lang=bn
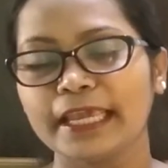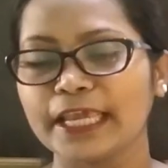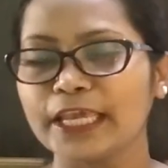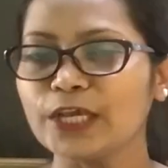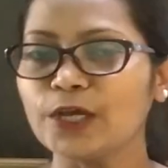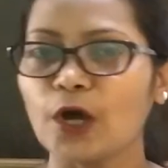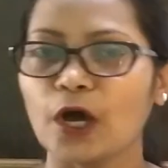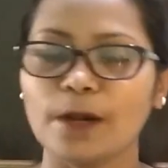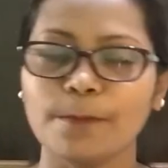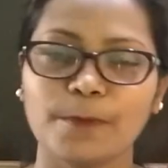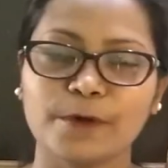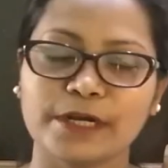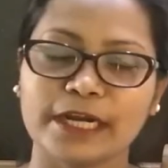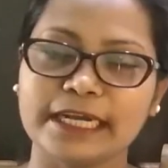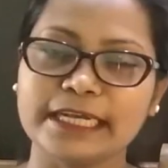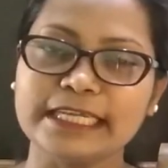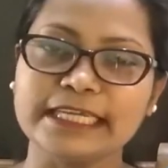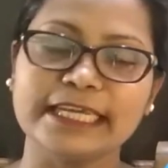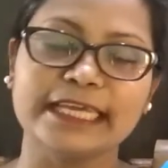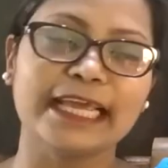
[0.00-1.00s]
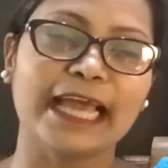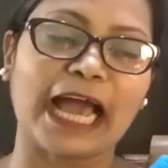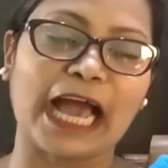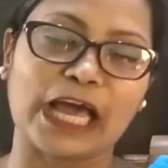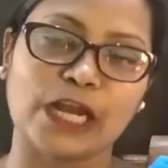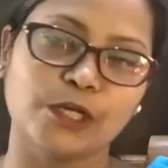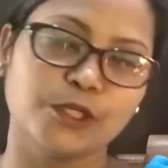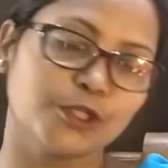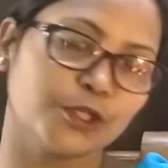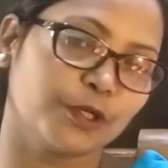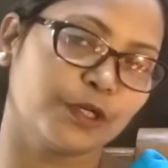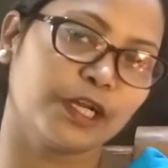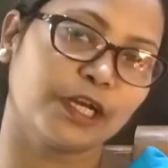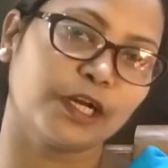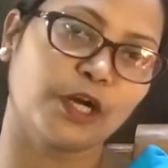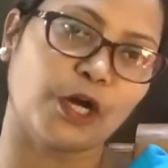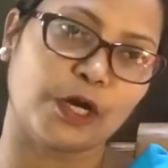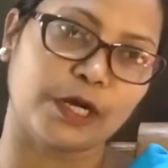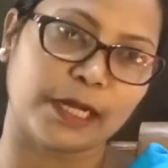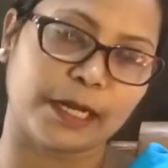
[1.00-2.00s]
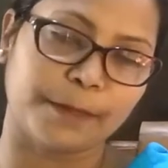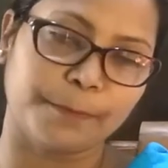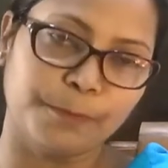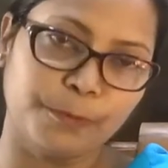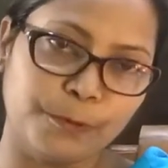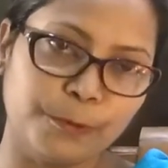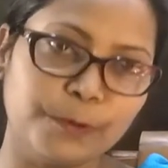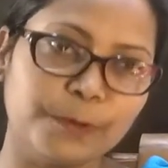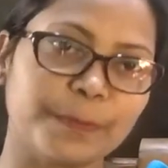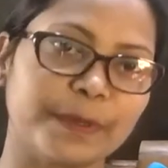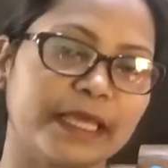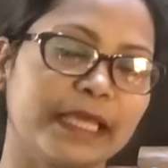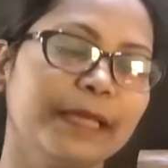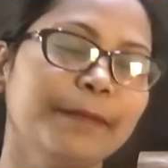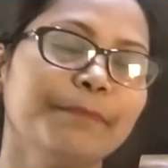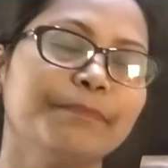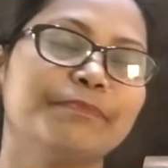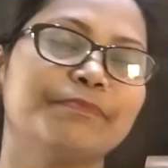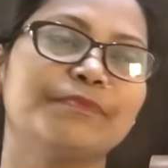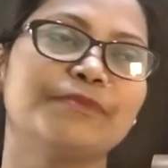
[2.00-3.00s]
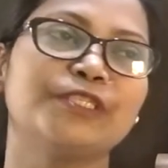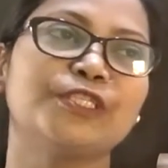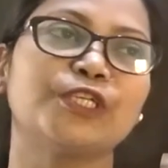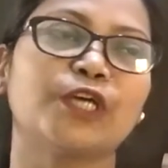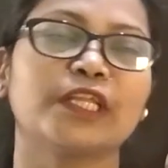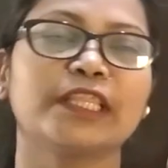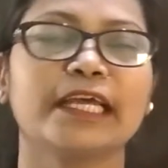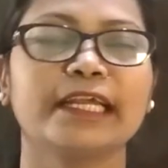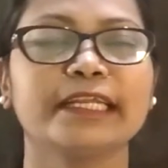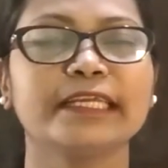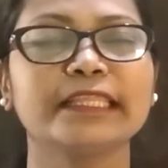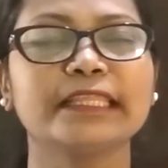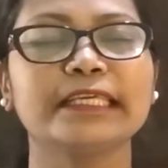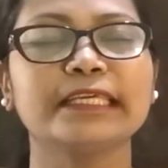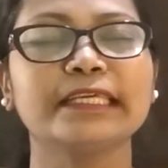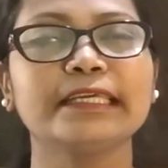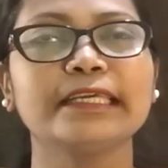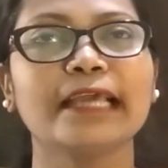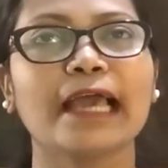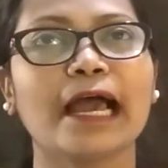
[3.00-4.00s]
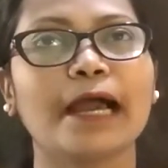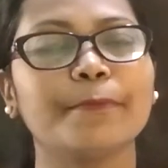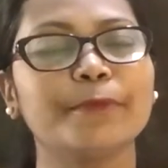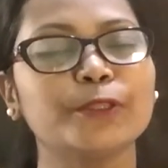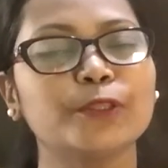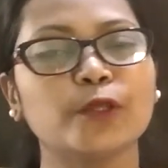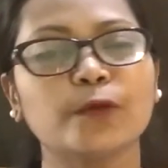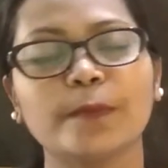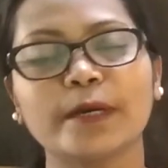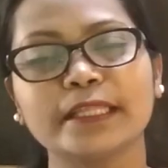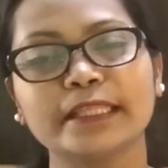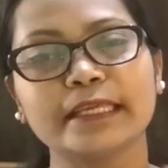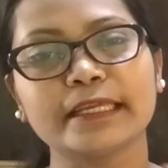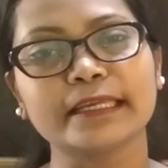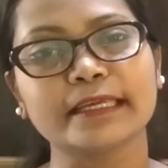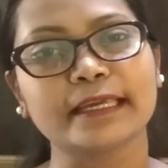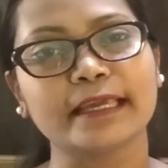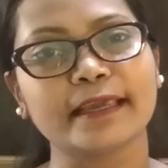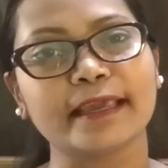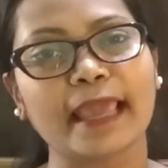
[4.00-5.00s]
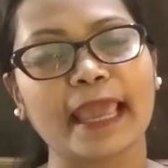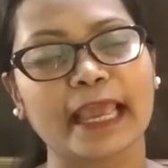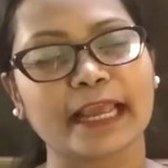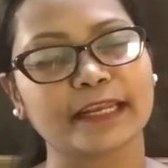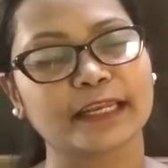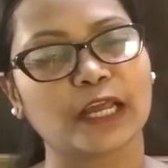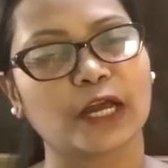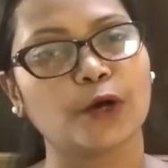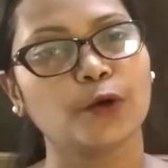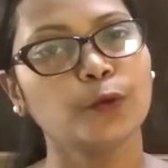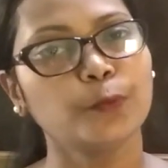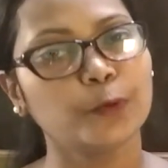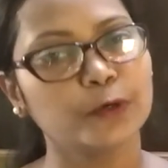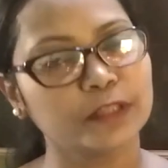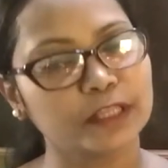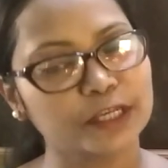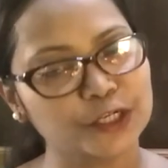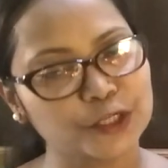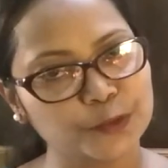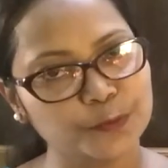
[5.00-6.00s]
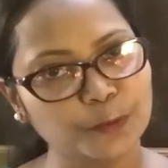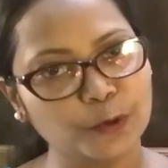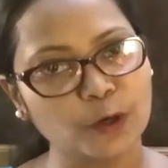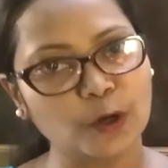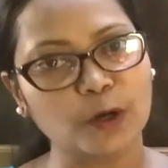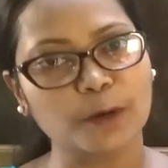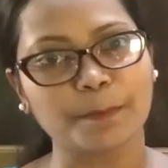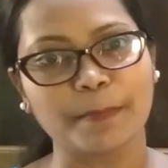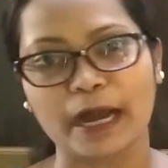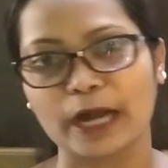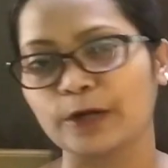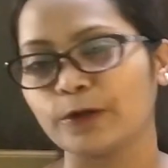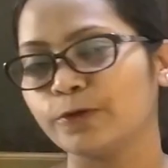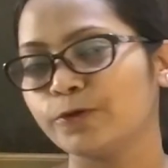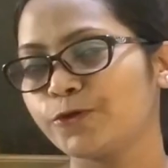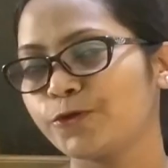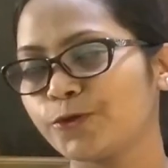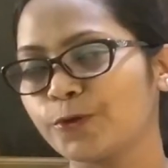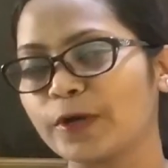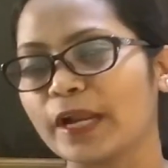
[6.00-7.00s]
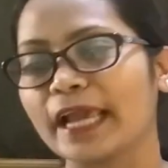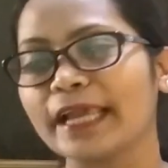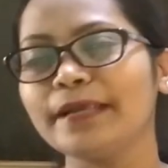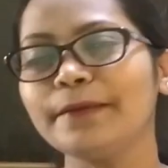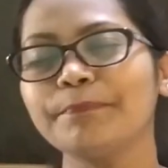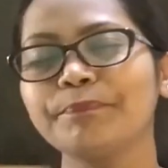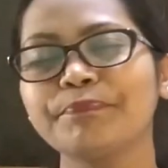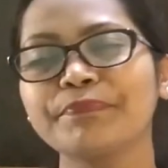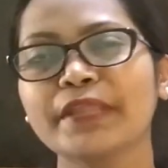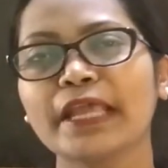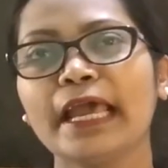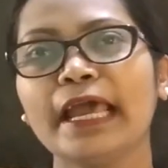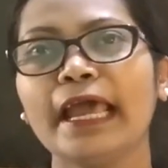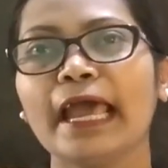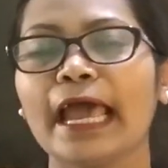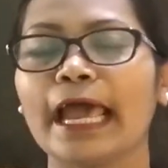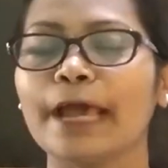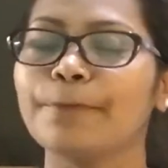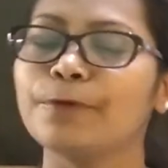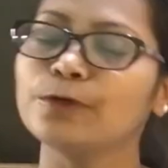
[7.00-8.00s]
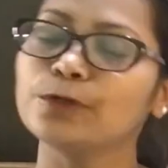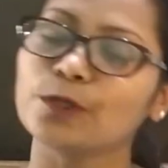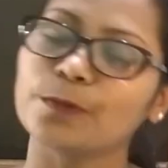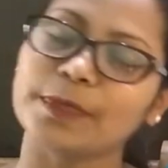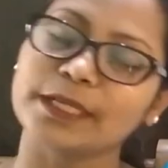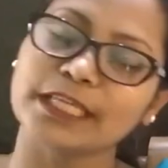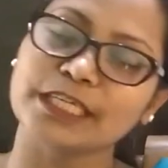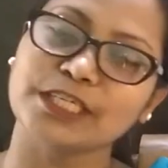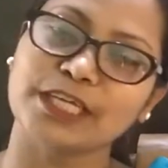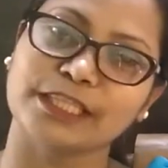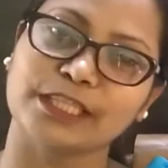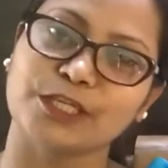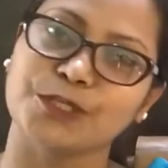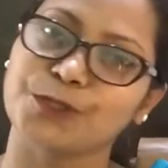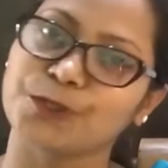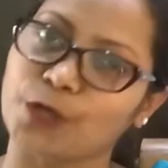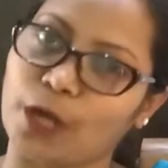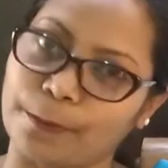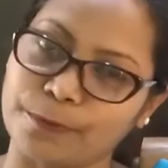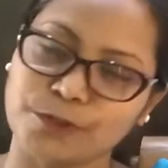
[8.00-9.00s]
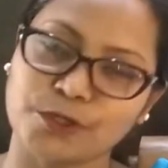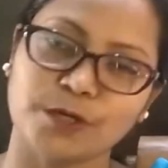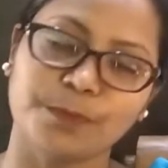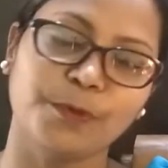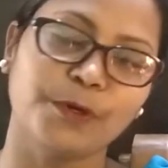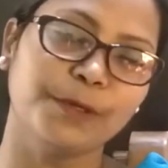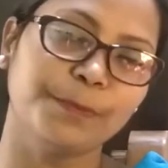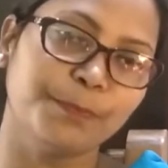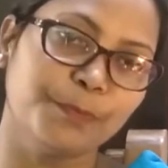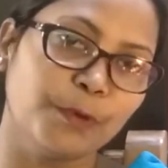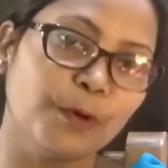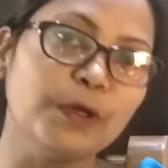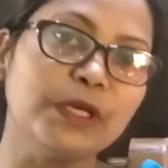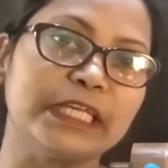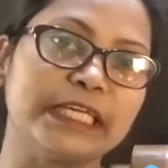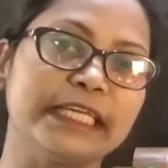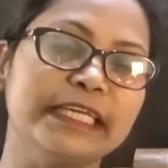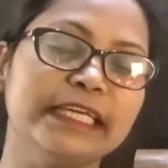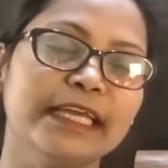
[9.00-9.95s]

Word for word: এই গল্পটা নিয়ে আলোচনা করার পূর্বে যথারীতি আমি তোমাদেরকে একটা উপদেশমূলক বাক্য শোনাই এবং তোমাদের সাথে সবসময় বলি